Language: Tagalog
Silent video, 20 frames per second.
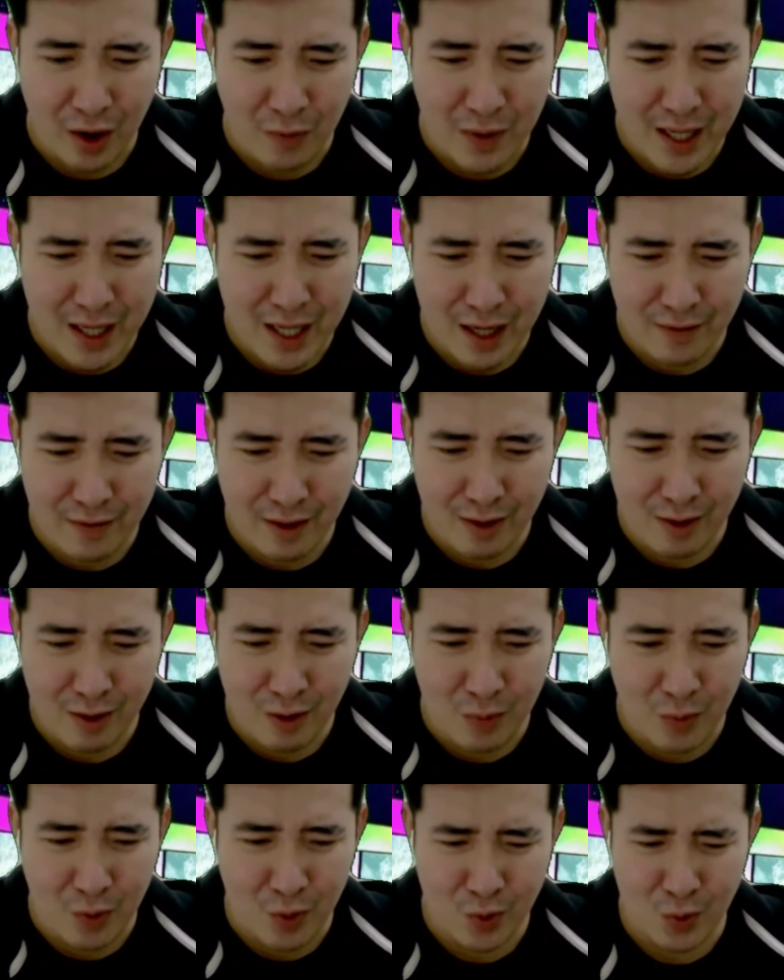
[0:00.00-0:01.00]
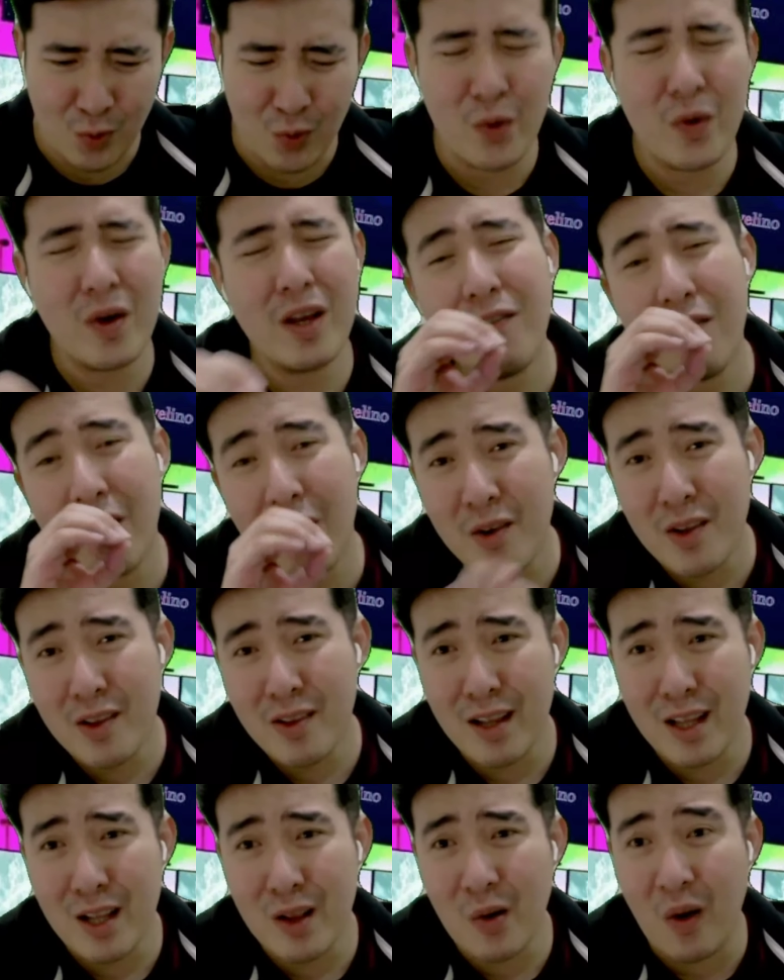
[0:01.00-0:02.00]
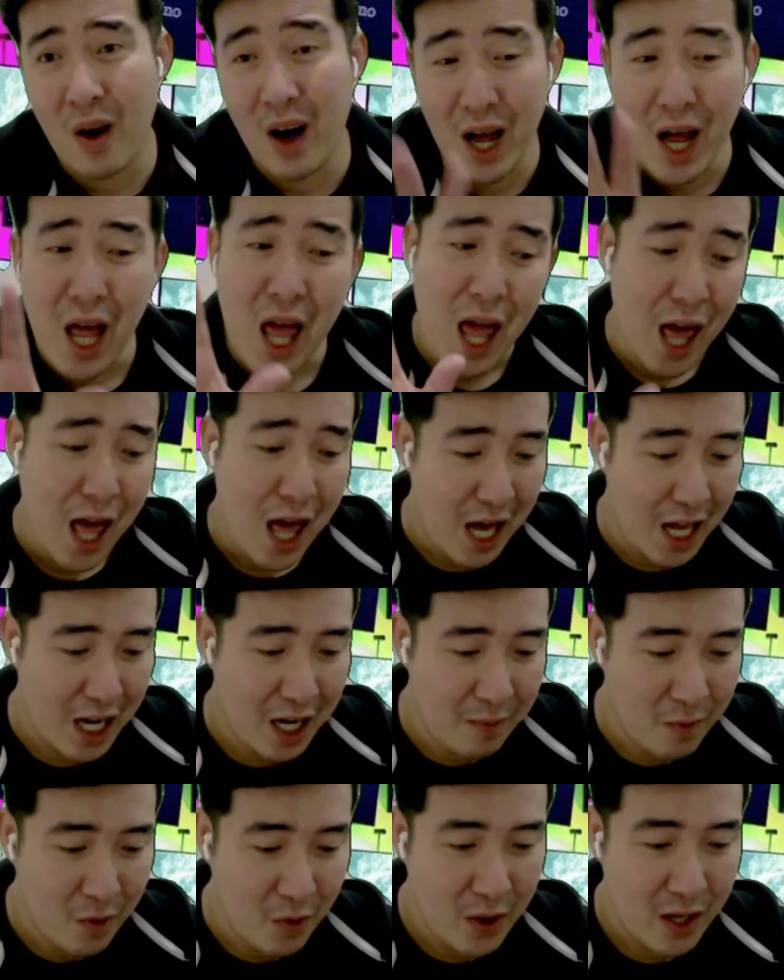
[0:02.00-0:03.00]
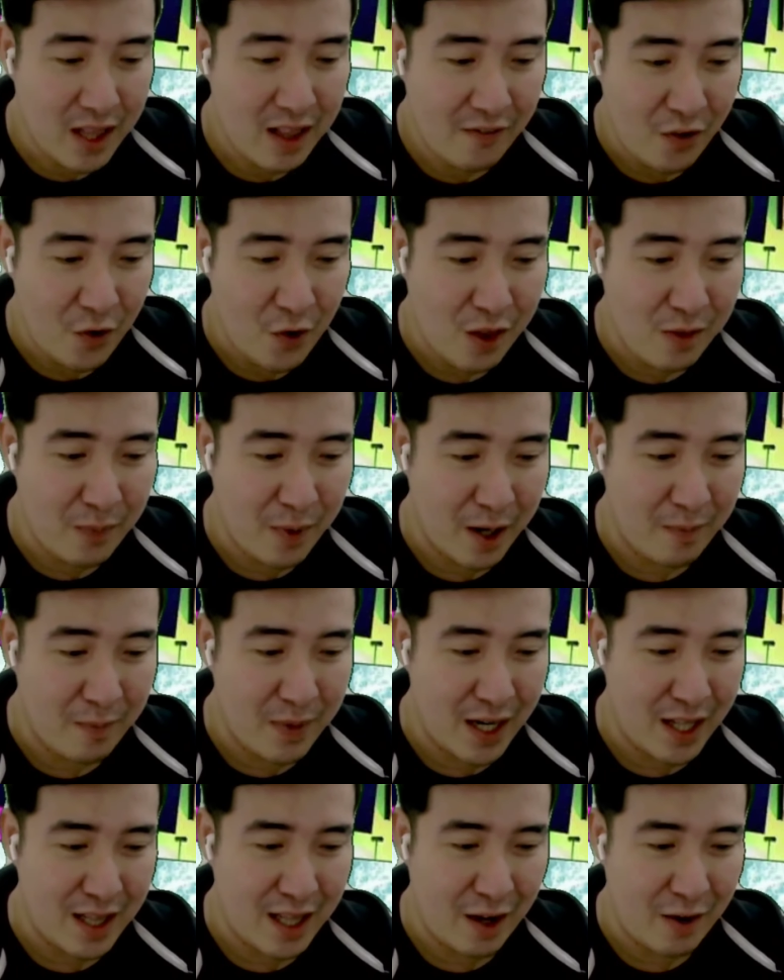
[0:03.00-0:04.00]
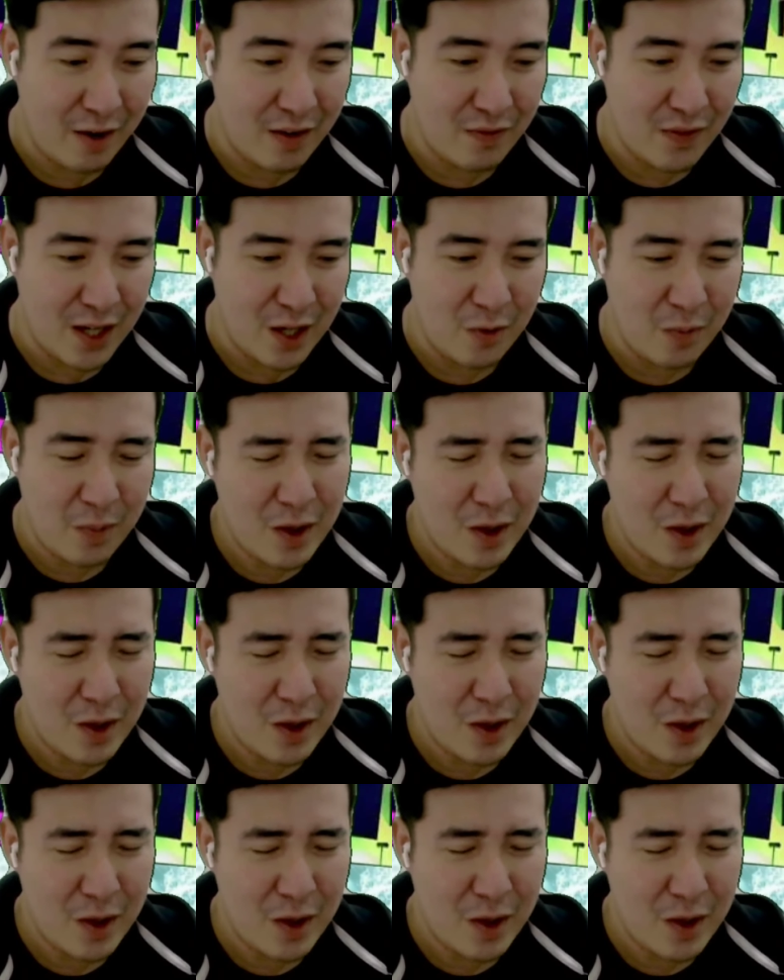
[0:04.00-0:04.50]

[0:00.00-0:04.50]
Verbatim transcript: I really love the slow motion. Pero in fairness dito, ah, alam ko na sa first part pa lang tayo ng video.